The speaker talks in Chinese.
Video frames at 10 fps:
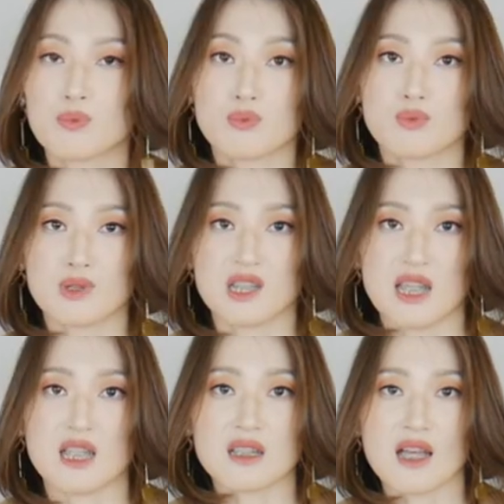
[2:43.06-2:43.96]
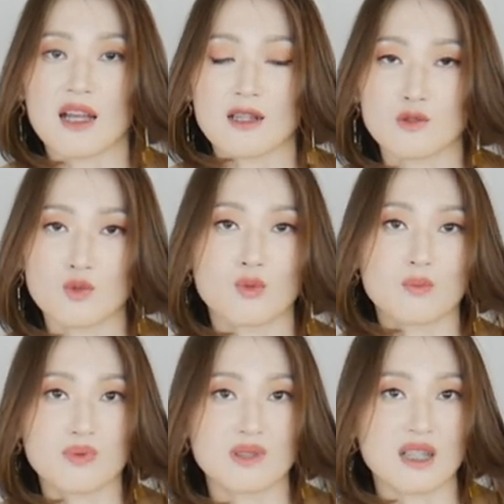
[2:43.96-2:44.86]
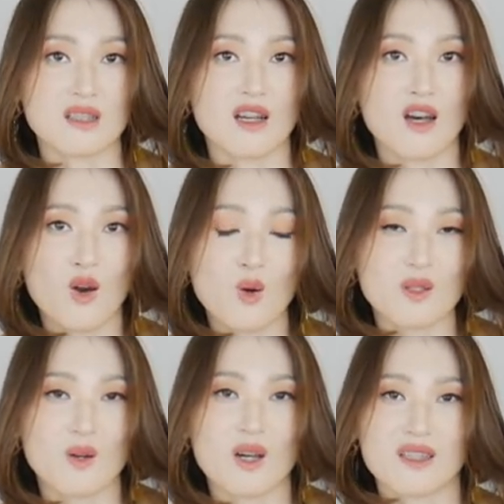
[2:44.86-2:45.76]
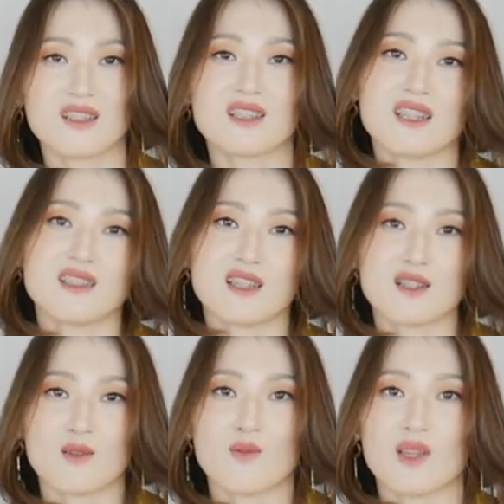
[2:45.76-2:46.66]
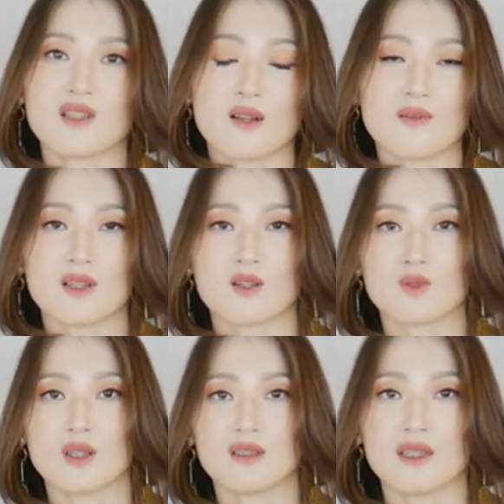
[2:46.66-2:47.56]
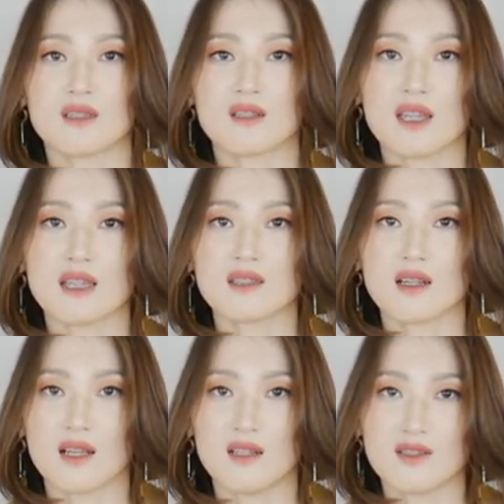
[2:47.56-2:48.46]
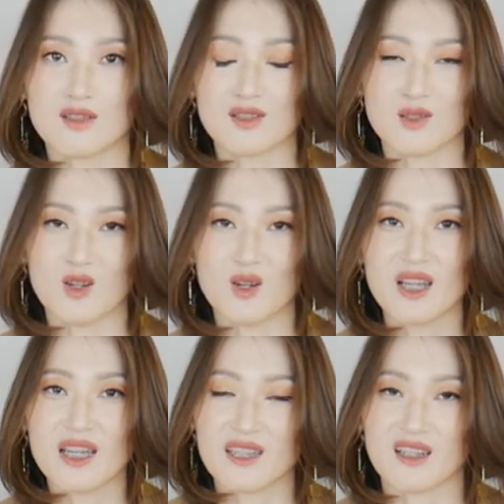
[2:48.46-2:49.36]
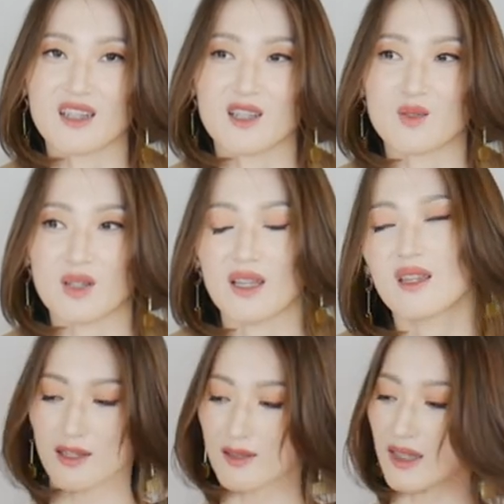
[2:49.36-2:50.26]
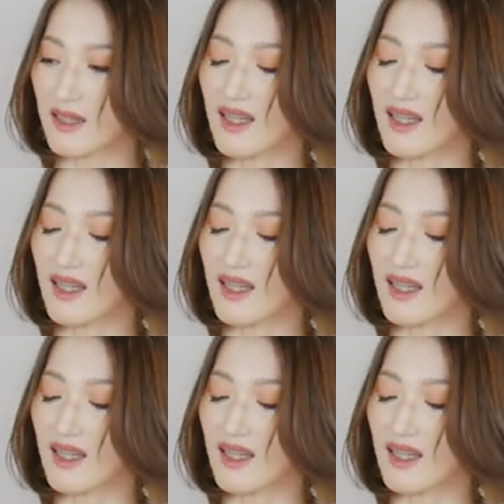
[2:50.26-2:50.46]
不嫌它重，不嫌它厚的话呢，这一件是非常非常推荐的，天气很冷的时候也可以穿。刚才